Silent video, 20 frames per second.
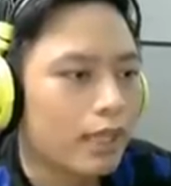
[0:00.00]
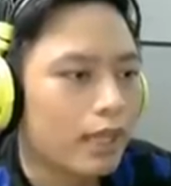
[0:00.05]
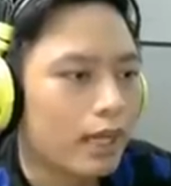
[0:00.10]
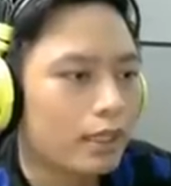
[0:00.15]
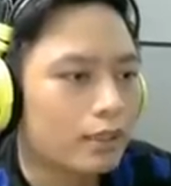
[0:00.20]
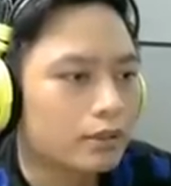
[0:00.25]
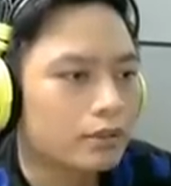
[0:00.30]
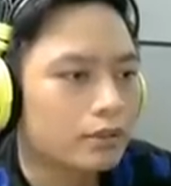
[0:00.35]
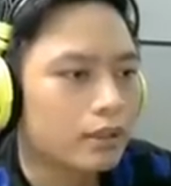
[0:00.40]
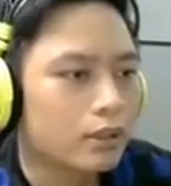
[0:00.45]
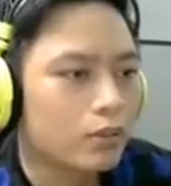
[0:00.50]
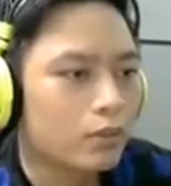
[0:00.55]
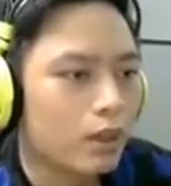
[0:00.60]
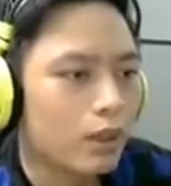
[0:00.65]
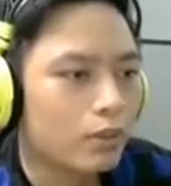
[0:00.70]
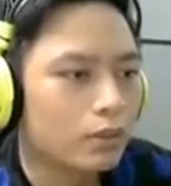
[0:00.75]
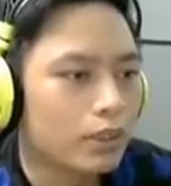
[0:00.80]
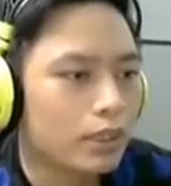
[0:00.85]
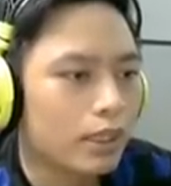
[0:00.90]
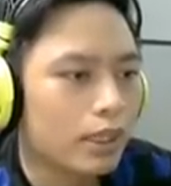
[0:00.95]
Silent sớm
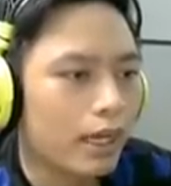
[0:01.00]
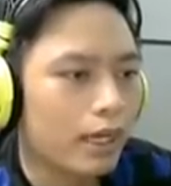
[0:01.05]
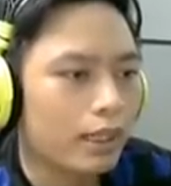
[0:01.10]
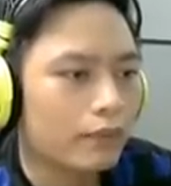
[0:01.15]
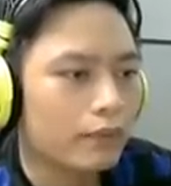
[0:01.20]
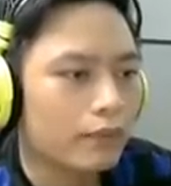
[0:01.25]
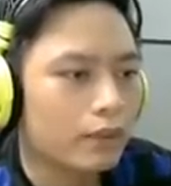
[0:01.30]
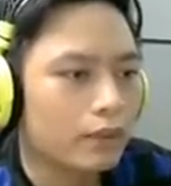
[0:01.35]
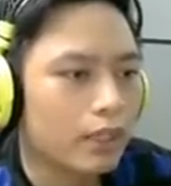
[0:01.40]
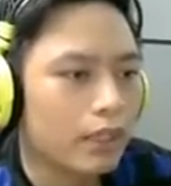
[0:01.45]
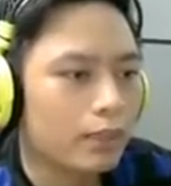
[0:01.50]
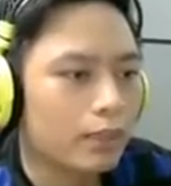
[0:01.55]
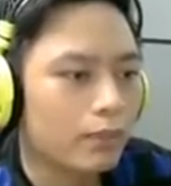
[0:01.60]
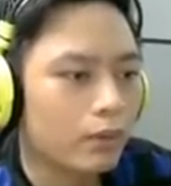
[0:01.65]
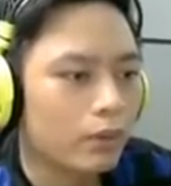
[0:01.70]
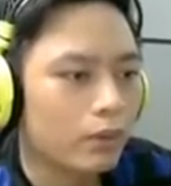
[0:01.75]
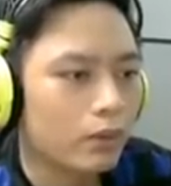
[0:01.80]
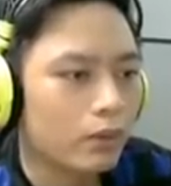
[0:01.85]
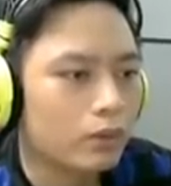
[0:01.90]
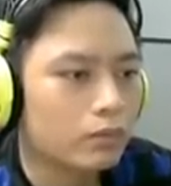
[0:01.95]
quang ulti ngay và vâng, đây là
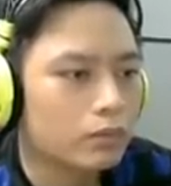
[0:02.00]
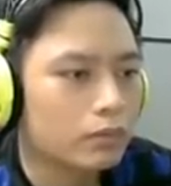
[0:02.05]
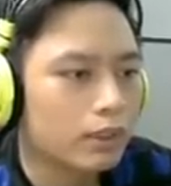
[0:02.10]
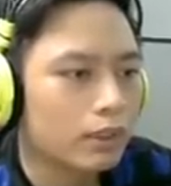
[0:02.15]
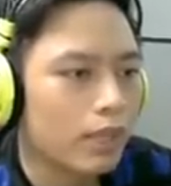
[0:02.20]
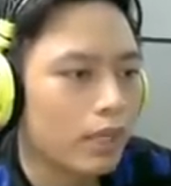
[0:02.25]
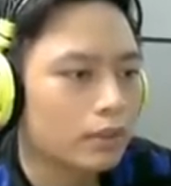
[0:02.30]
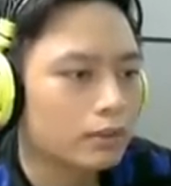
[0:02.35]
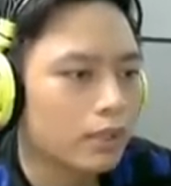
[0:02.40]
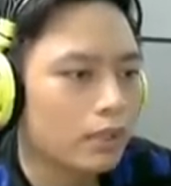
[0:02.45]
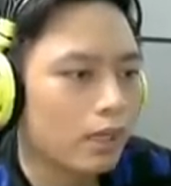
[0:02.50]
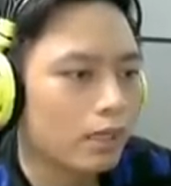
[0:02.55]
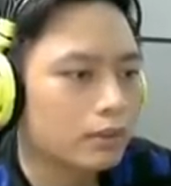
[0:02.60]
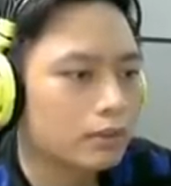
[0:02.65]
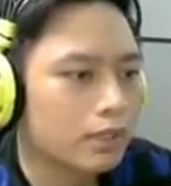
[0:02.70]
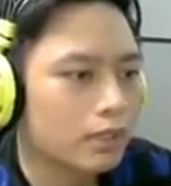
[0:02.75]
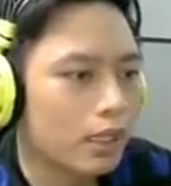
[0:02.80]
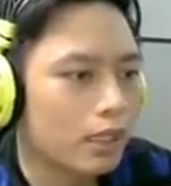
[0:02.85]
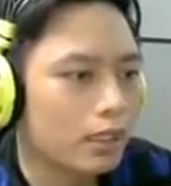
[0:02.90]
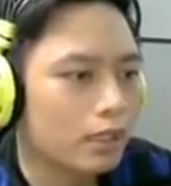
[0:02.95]
một đội rất đáng
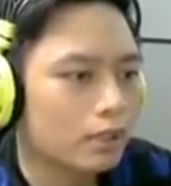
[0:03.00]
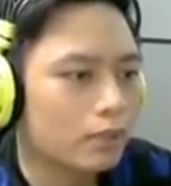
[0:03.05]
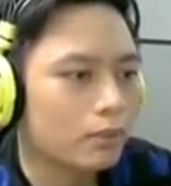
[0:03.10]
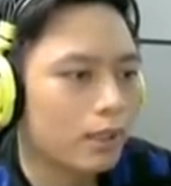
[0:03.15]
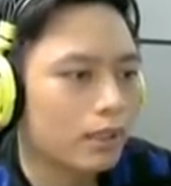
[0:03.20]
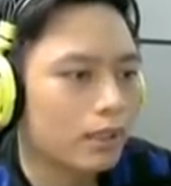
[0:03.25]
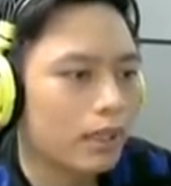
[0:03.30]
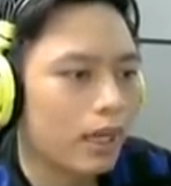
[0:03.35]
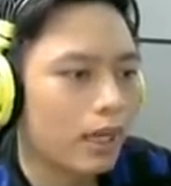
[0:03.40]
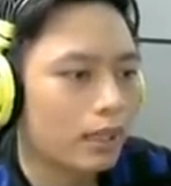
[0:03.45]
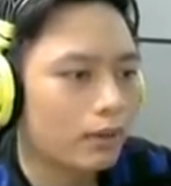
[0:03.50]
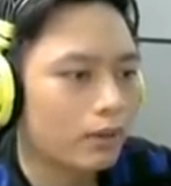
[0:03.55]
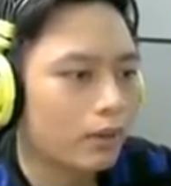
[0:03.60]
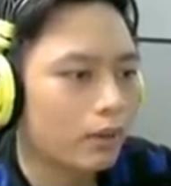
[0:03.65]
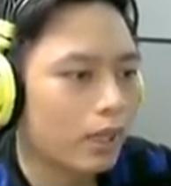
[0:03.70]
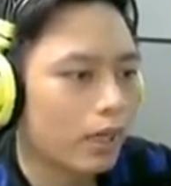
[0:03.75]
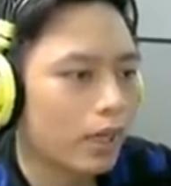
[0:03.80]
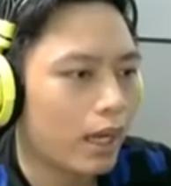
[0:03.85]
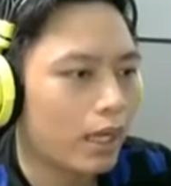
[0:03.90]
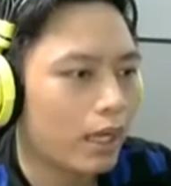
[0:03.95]
sợ Silent của Baza
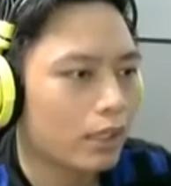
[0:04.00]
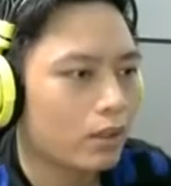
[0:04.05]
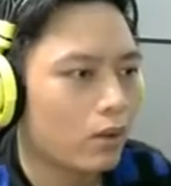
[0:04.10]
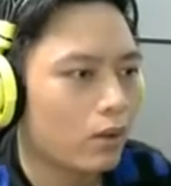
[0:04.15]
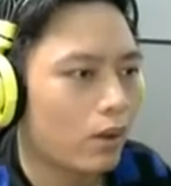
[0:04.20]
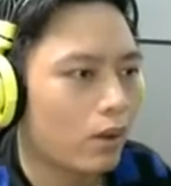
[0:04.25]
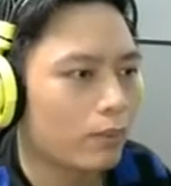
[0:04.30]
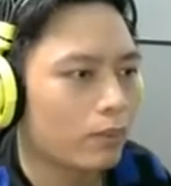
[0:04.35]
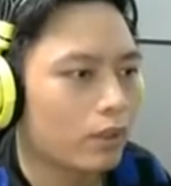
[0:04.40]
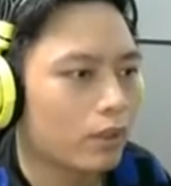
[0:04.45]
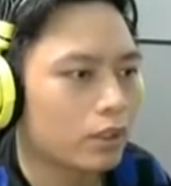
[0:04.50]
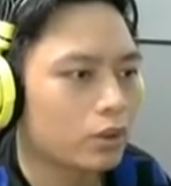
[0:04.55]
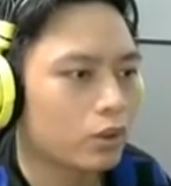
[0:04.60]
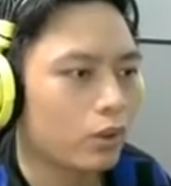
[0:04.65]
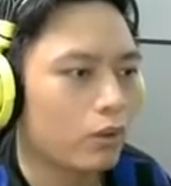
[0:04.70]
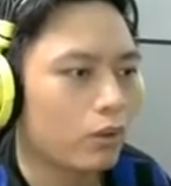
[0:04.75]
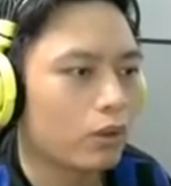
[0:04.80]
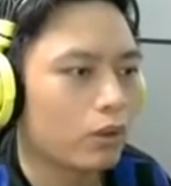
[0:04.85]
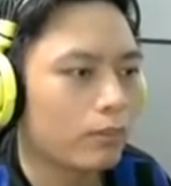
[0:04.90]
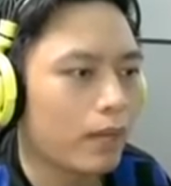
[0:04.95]
đó là hai con có thể
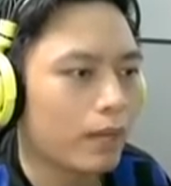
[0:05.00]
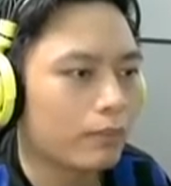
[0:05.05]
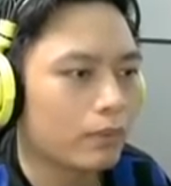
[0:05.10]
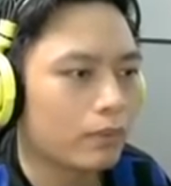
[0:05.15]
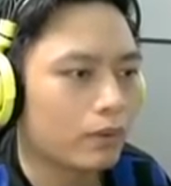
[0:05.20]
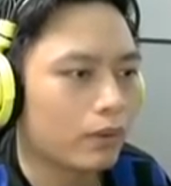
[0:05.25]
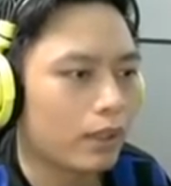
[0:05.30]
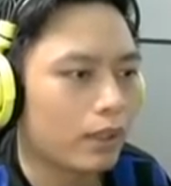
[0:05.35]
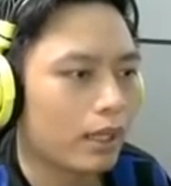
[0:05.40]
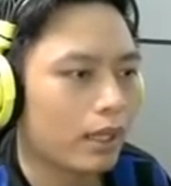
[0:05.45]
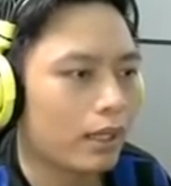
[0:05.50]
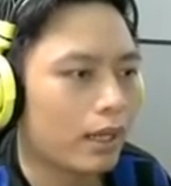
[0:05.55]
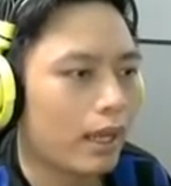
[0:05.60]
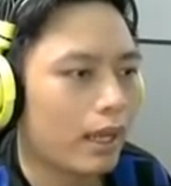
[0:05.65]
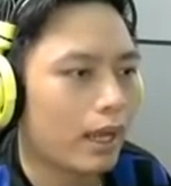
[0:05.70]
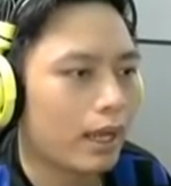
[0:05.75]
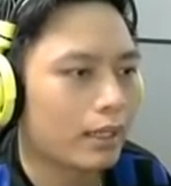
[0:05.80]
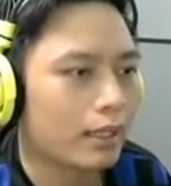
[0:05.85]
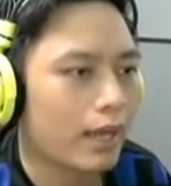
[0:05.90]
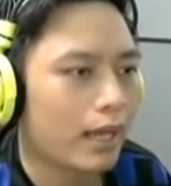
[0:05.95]
sổ vào combat và có lẽ
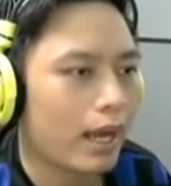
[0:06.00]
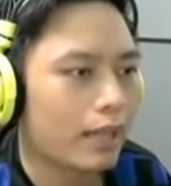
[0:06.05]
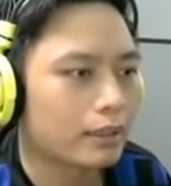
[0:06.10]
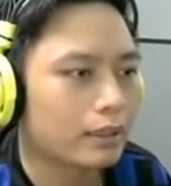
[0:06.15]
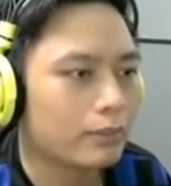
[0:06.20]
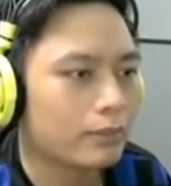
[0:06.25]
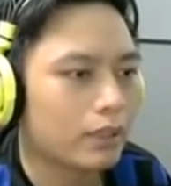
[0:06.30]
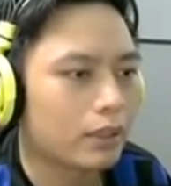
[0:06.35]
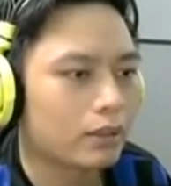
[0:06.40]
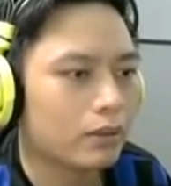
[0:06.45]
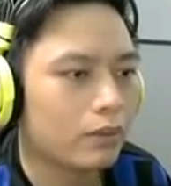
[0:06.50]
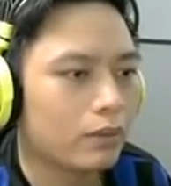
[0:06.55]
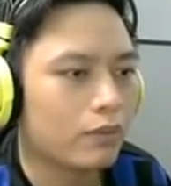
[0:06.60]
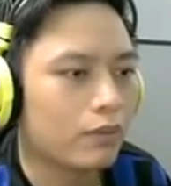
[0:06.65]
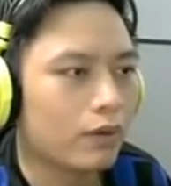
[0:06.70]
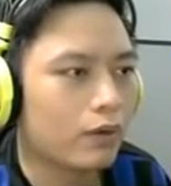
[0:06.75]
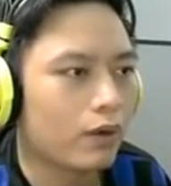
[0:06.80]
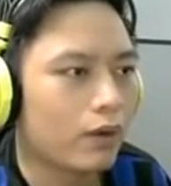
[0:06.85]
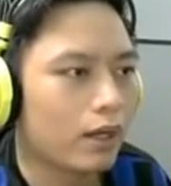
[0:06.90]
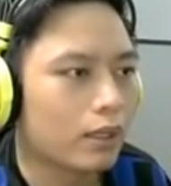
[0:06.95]
là cả team địch cũng
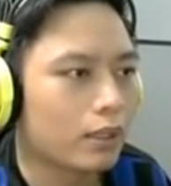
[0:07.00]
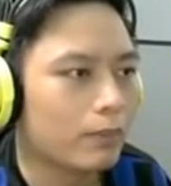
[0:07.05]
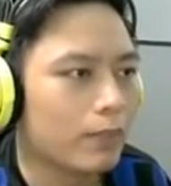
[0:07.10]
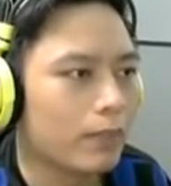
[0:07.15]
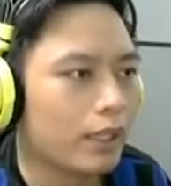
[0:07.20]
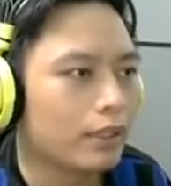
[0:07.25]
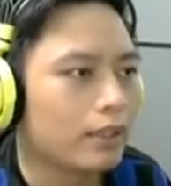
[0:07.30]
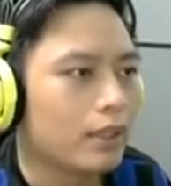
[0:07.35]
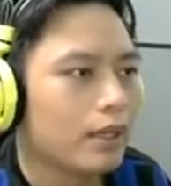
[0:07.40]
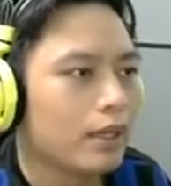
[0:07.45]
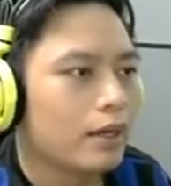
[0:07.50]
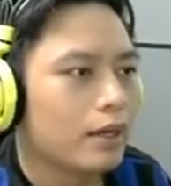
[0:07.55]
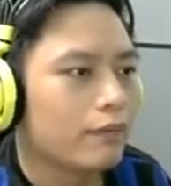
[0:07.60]
phải gọi là câm đến